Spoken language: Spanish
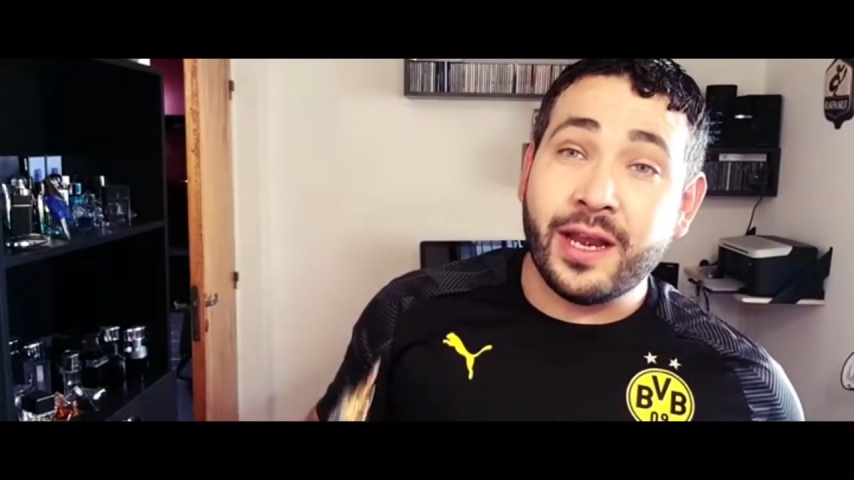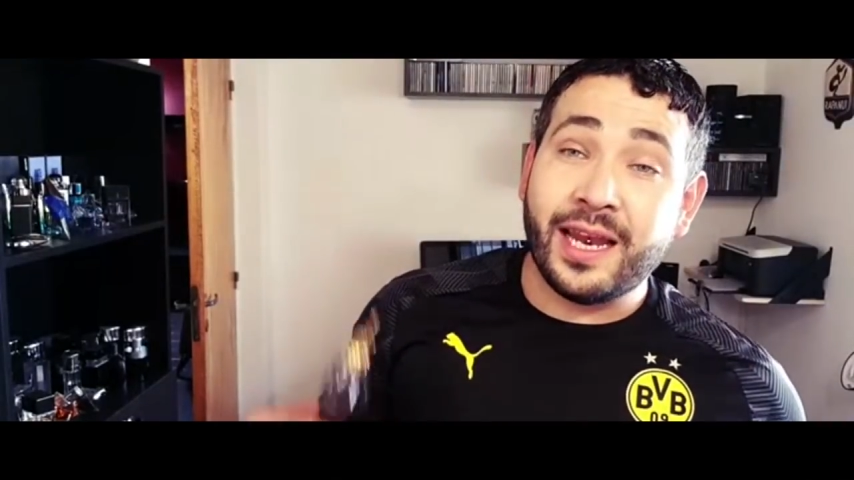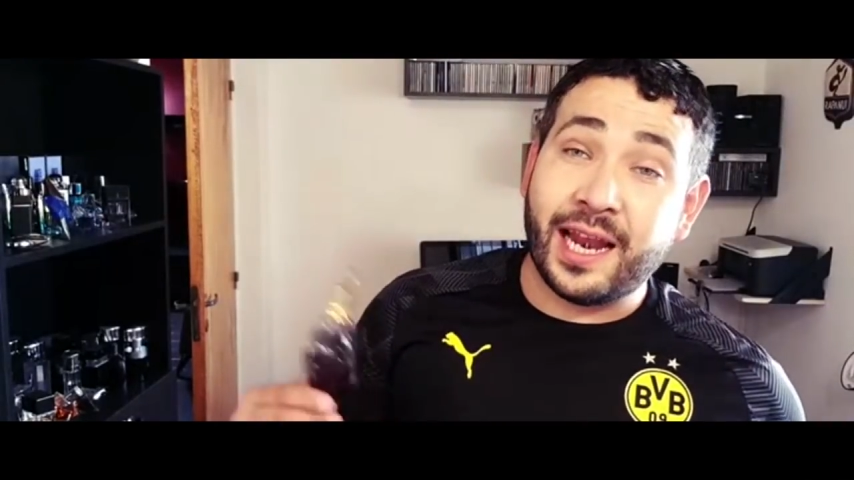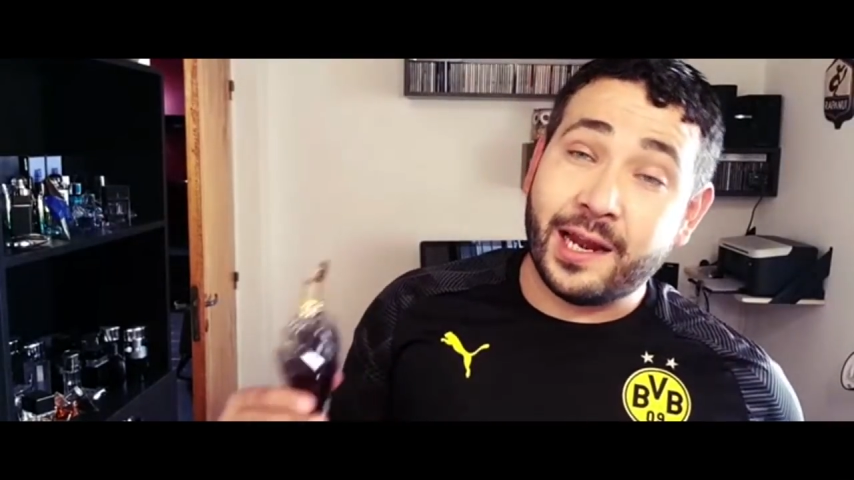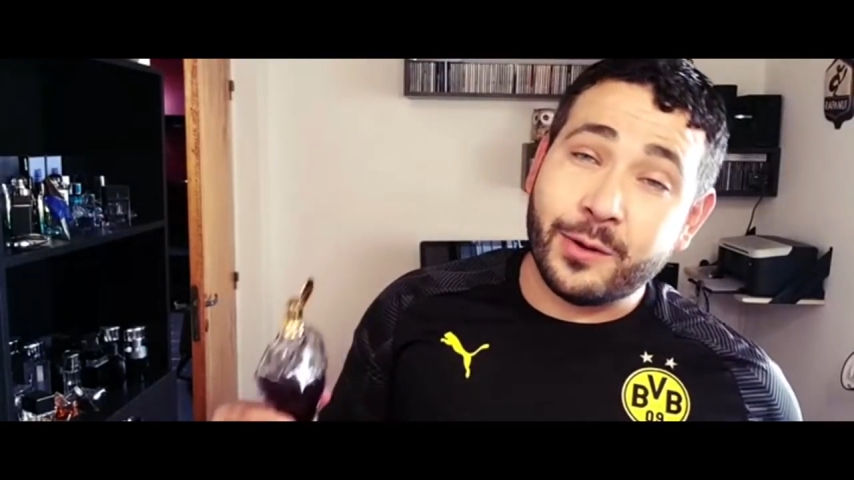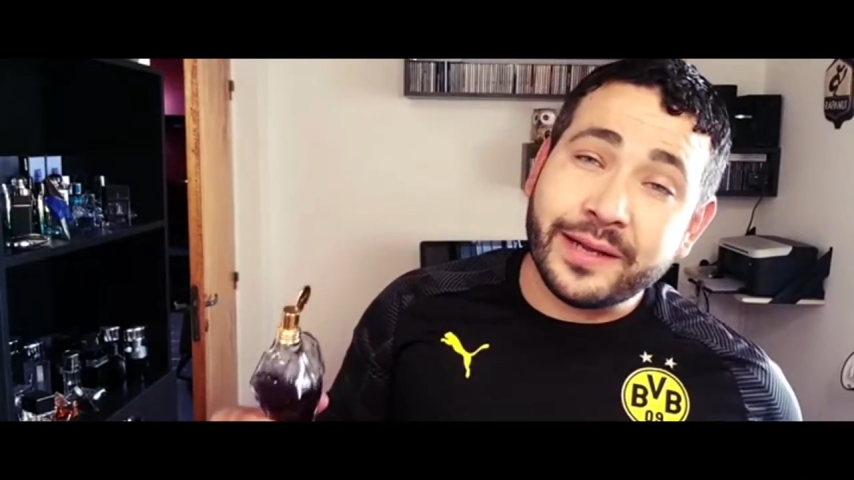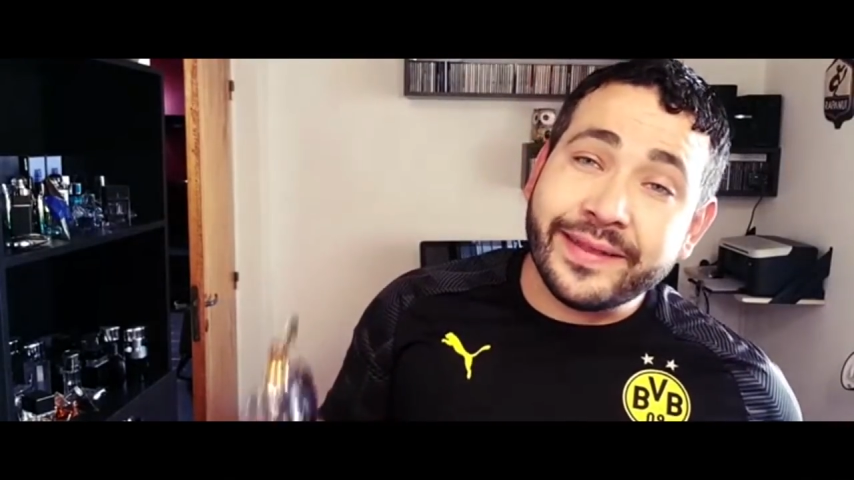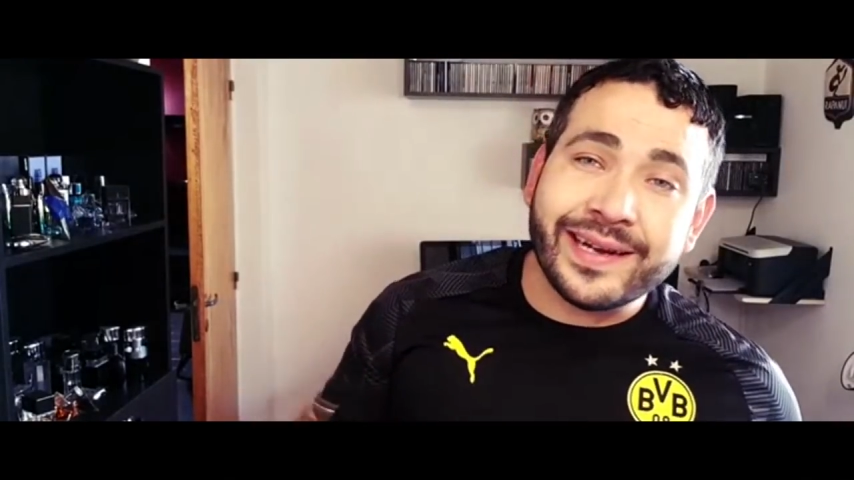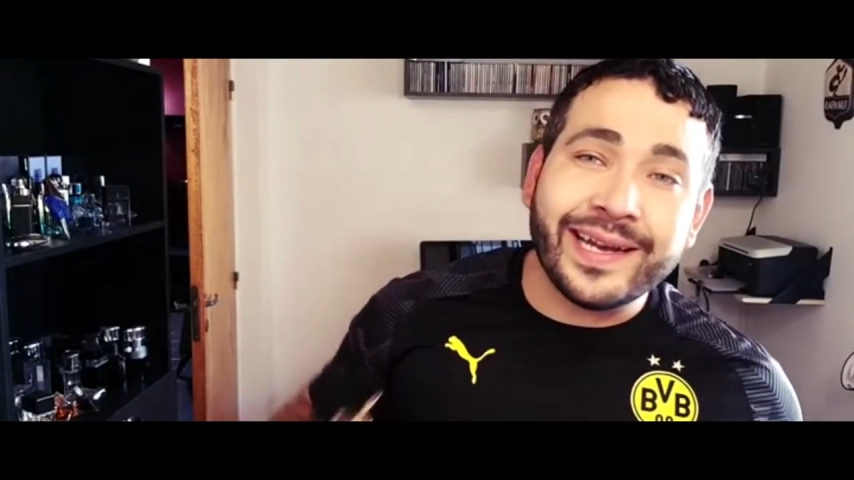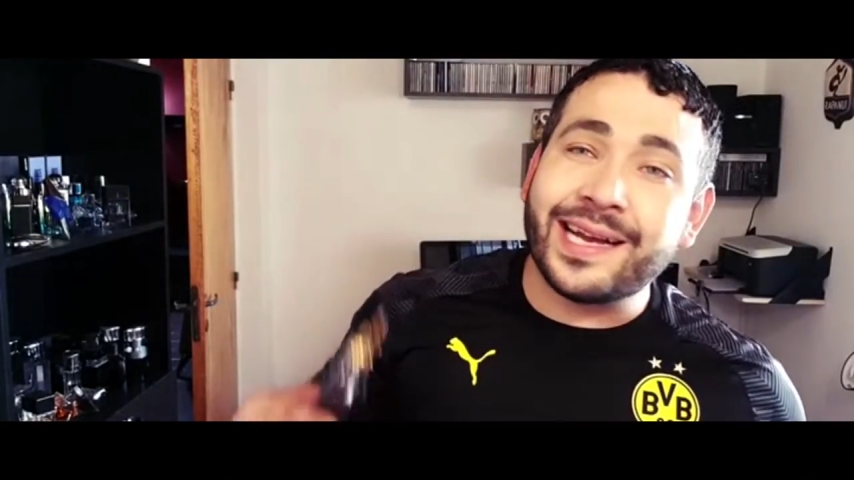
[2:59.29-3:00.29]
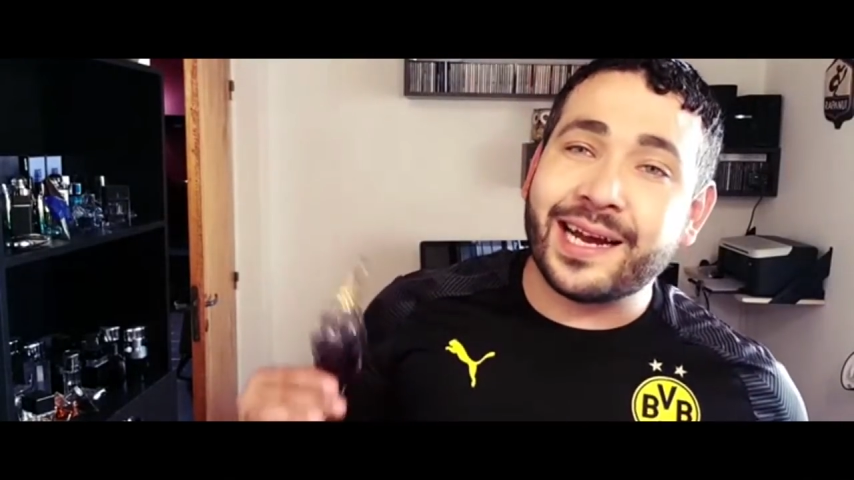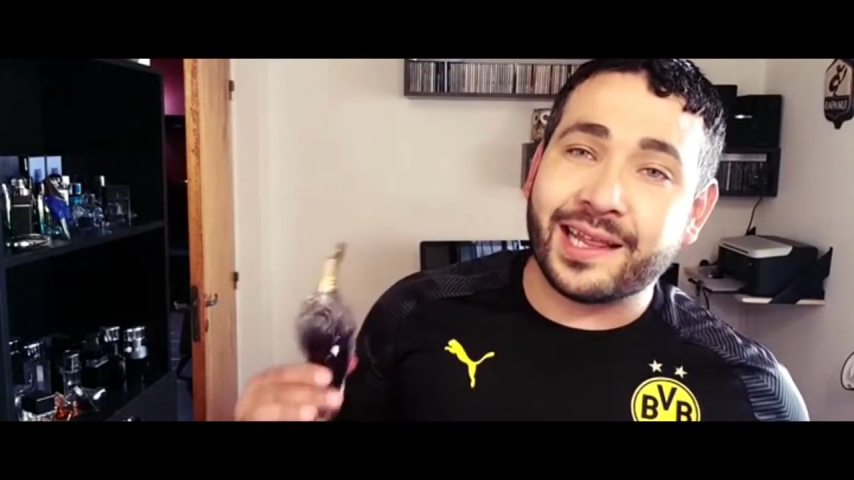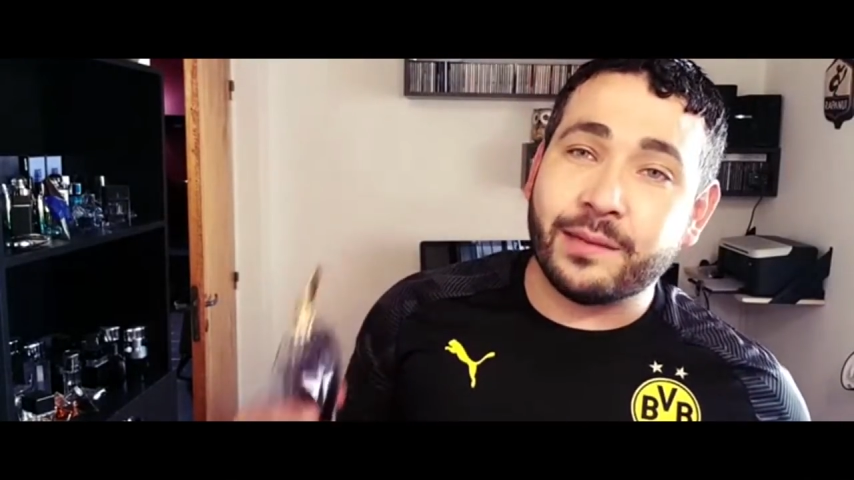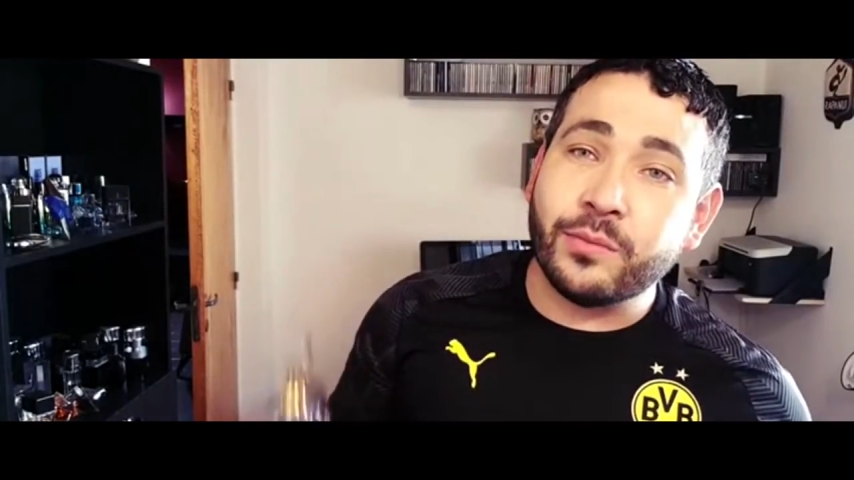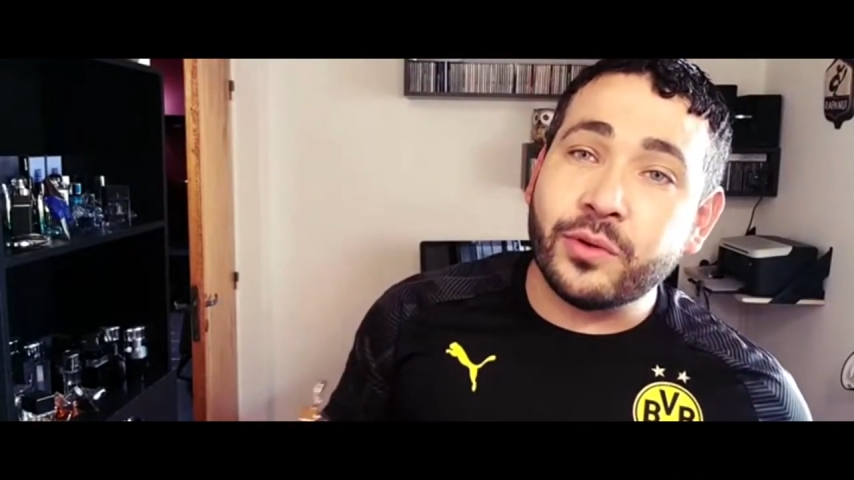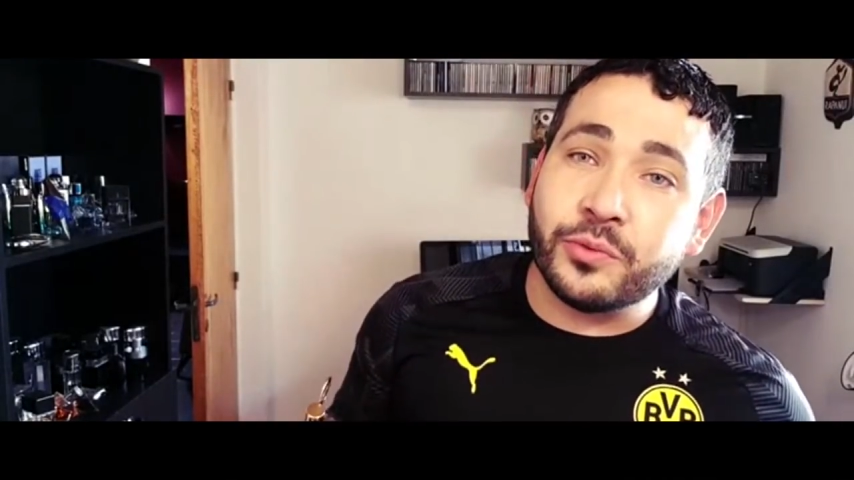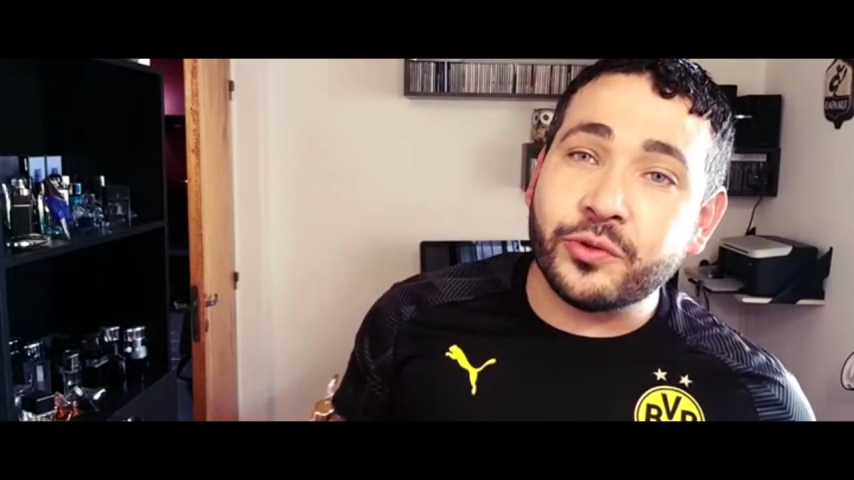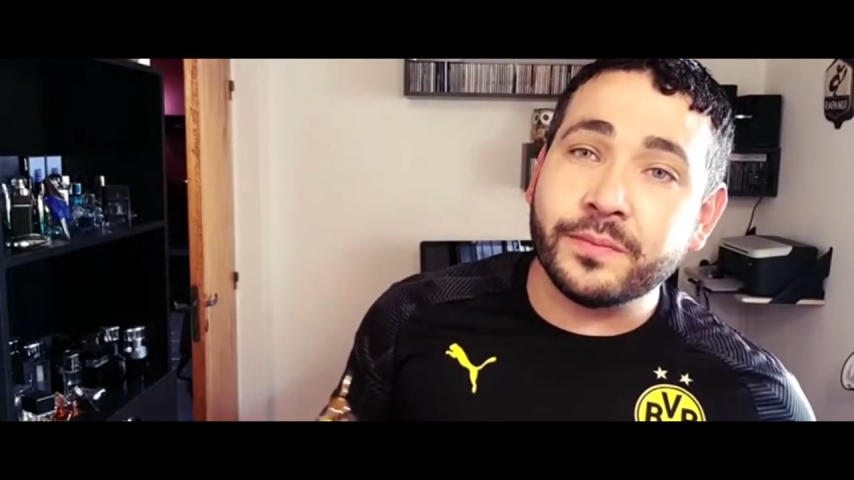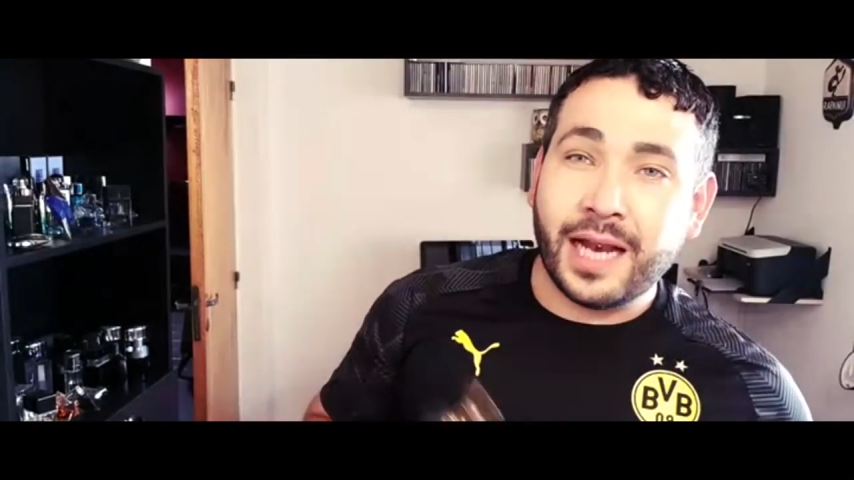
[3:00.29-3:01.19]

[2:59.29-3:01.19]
la lavanda, el cardamomo,